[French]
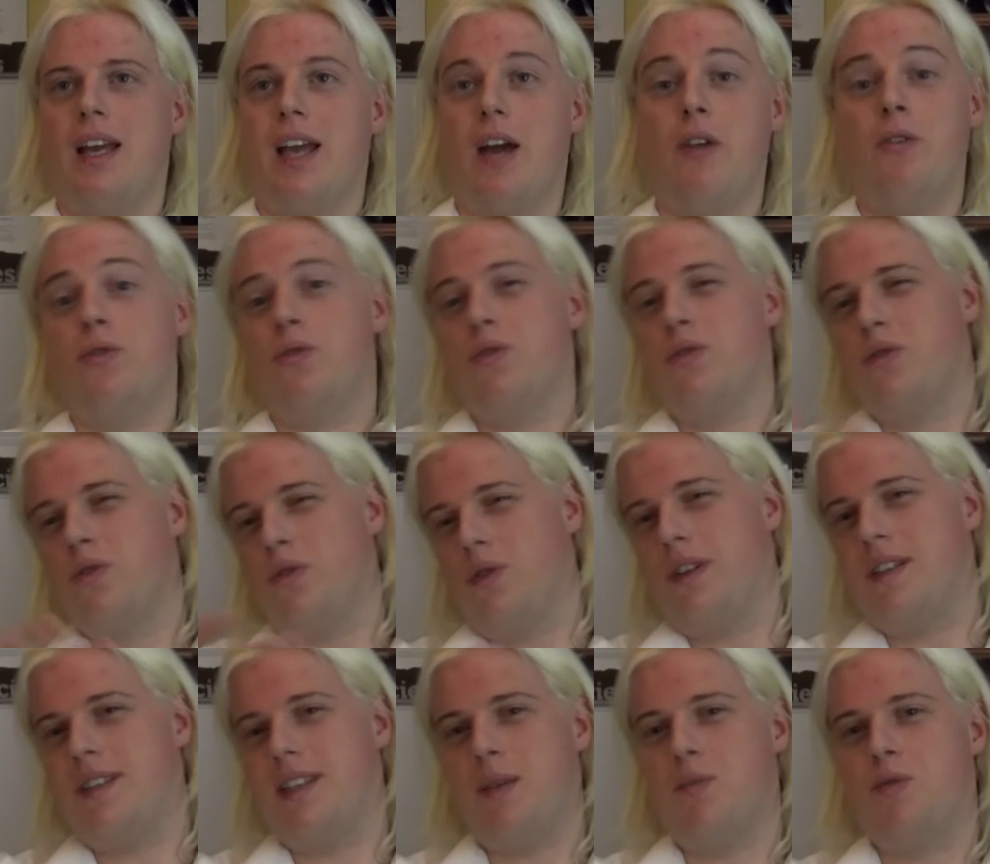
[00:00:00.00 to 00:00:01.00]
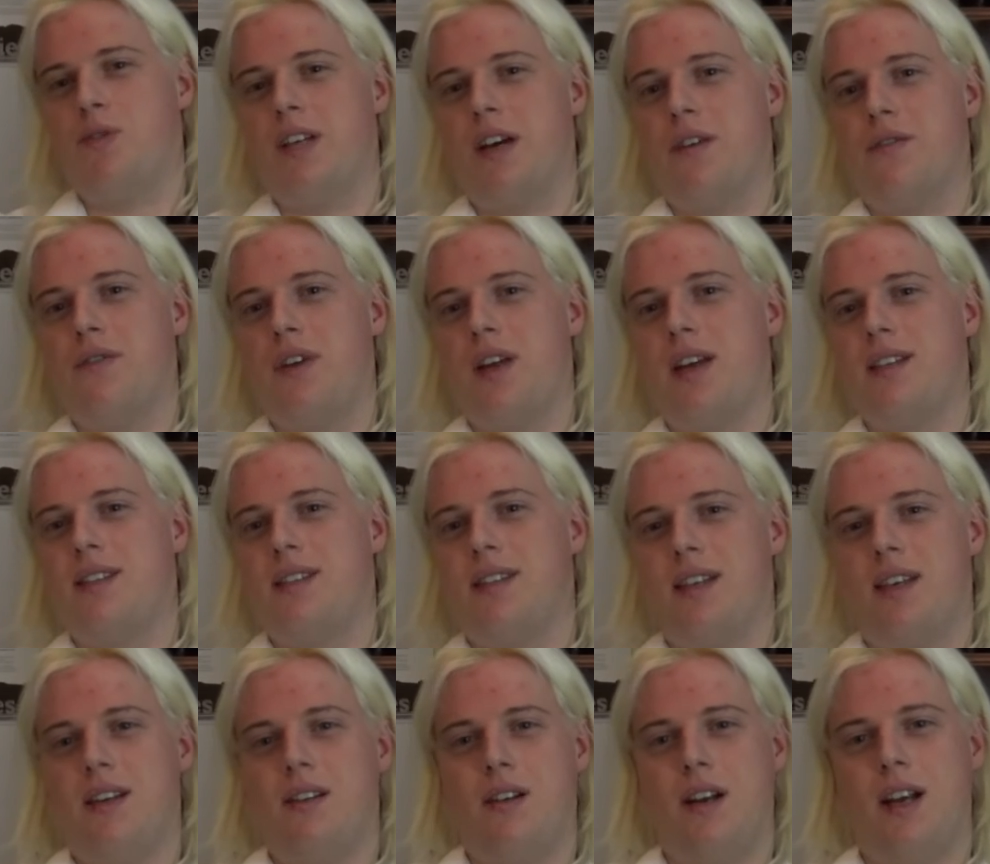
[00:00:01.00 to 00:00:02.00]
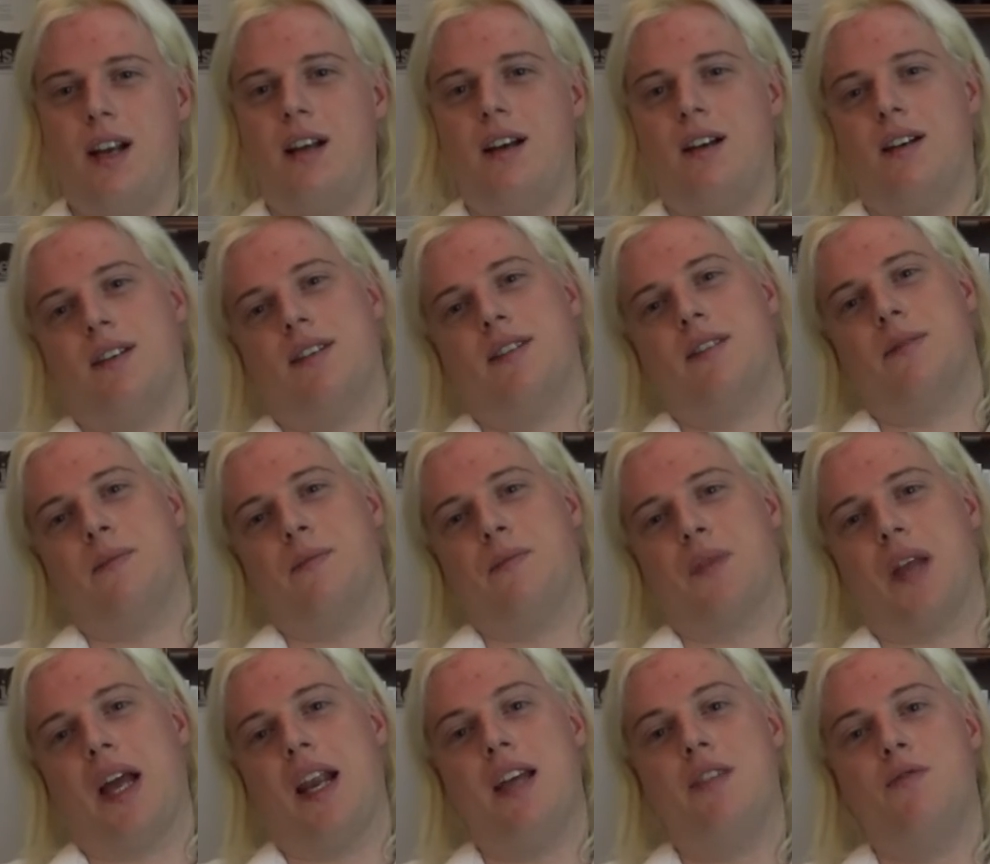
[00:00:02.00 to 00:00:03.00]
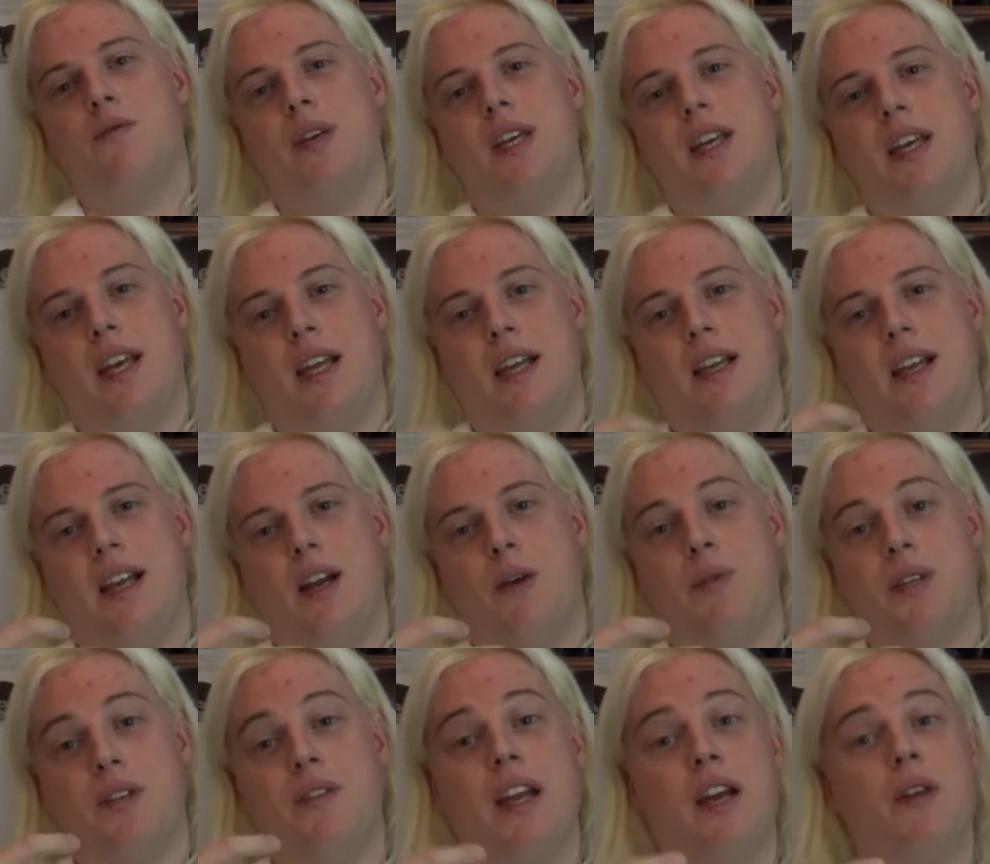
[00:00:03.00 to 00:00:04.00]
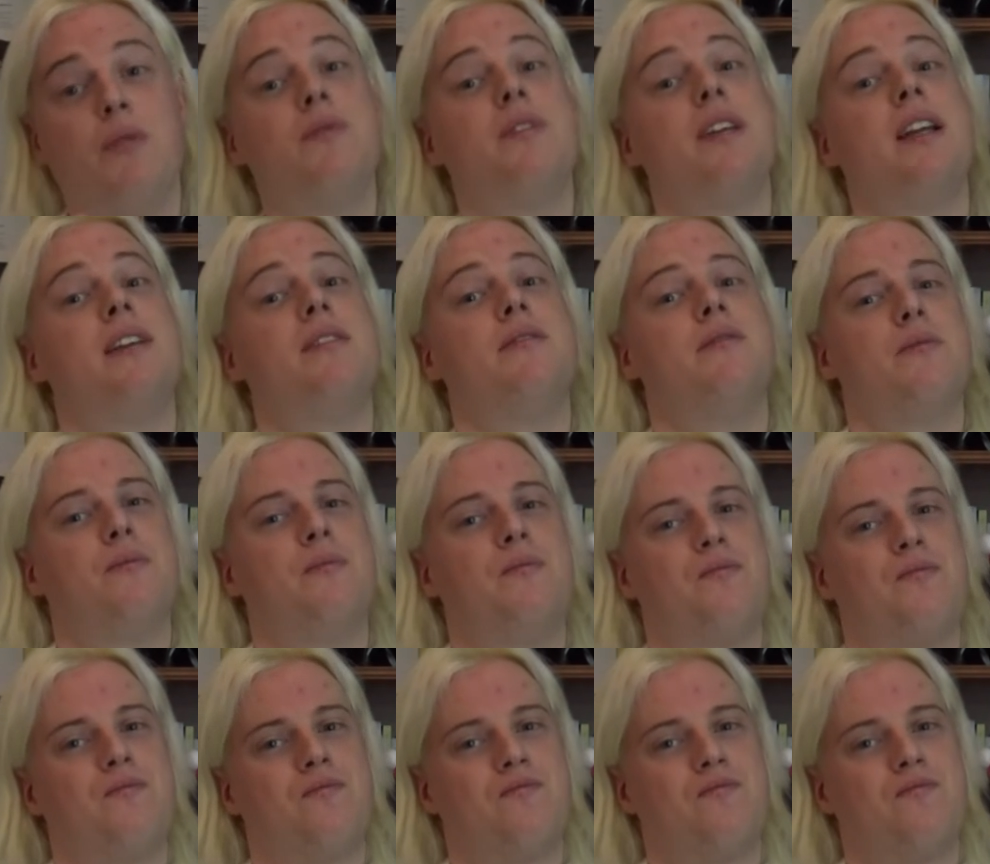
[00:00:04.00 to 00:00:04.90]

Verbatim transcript: Il y a un autre truc euh, qu'il s'est amusé à faire, c'est euh, euh, la nuit, il a observé les constellations.